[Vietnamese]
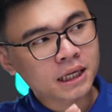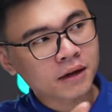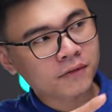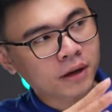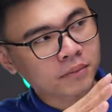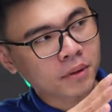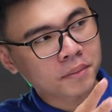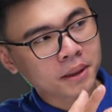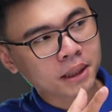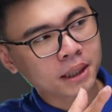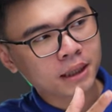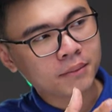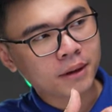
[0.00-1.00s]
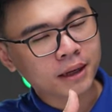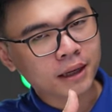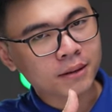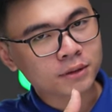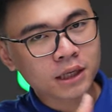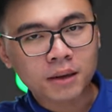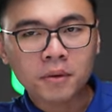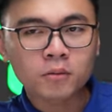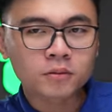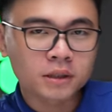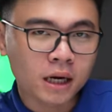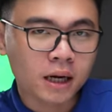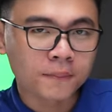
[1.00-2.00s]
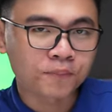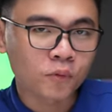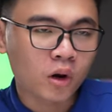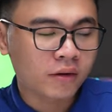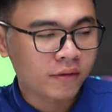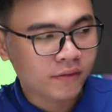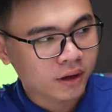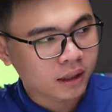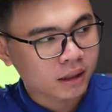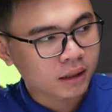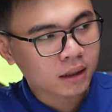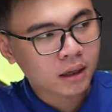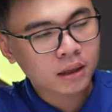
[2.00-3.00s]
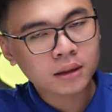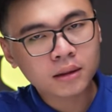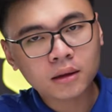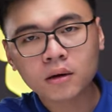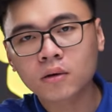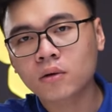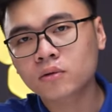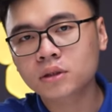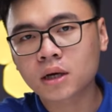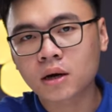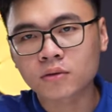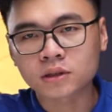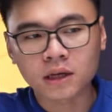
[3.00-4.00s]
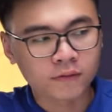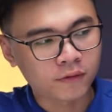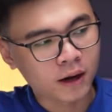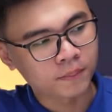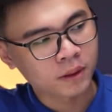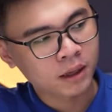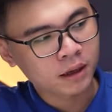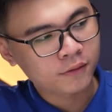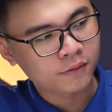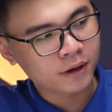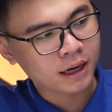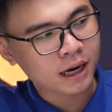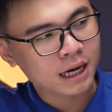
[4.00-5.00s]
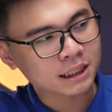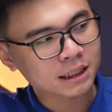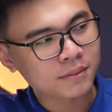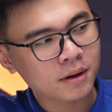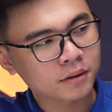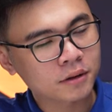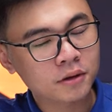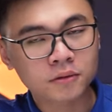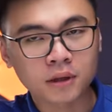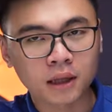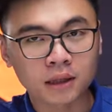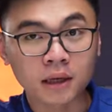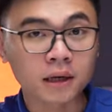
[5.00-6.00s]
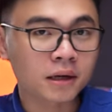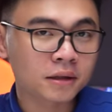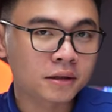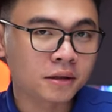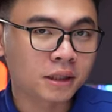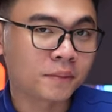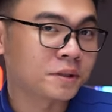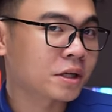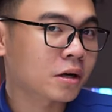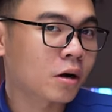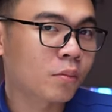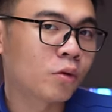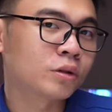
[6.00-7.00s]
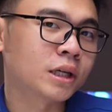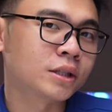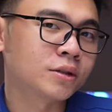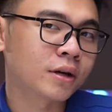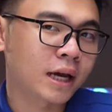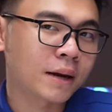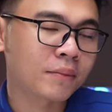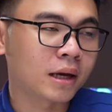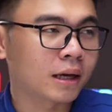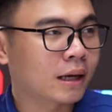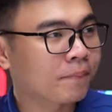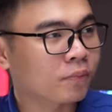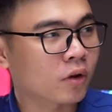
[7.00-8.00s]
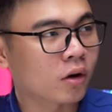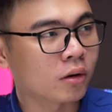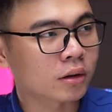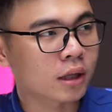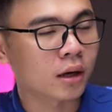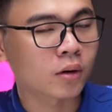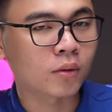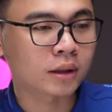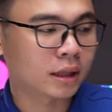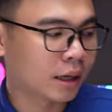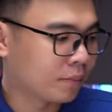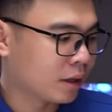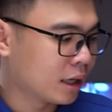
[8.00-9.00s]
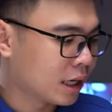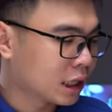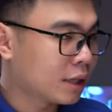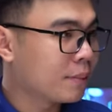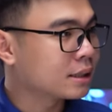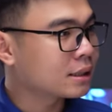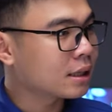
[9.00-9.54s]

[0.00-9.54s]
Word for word: sẽ là phần mà mình nghĩ mà anh em rất là mong chờ đó là cái phần kích thước hỗ trợ của sản phẩm về ga là bao nhiêu tản nhiệt các thứ thì mình sẽ công bố dành cho anh em để anh em có thể quan tâm thì mình